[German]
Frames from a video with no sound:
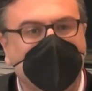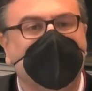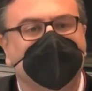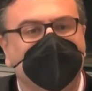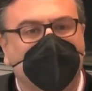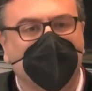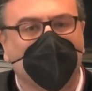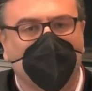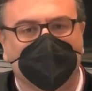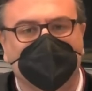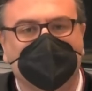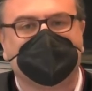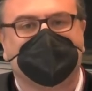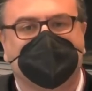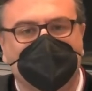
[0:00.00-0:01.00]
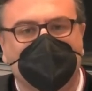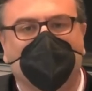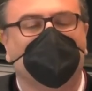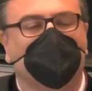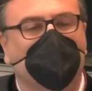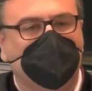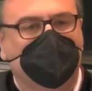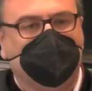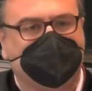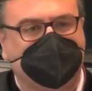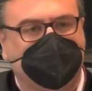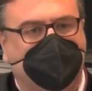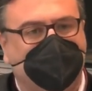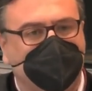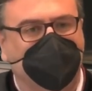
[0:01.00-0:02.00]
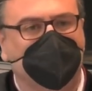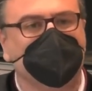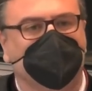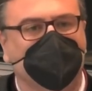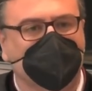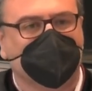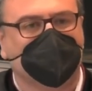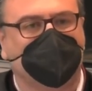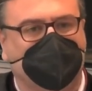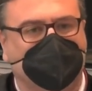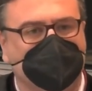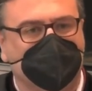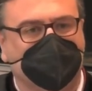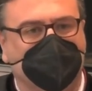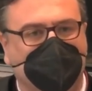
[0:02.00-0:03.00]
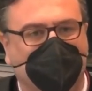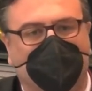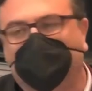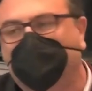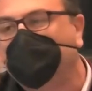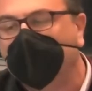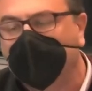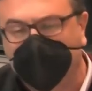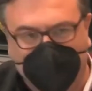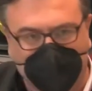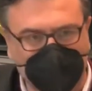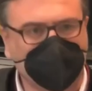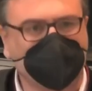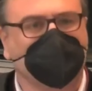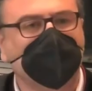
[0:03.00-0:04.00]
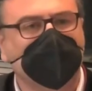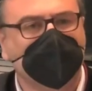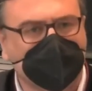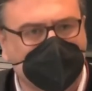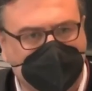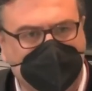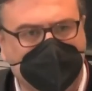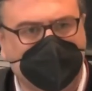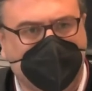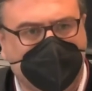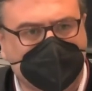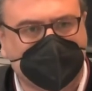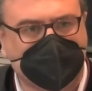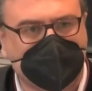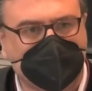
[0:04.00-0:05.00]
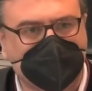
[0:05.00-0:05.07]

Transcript: warum das Ressort Mobilität 540 Millionen plus drinnen hat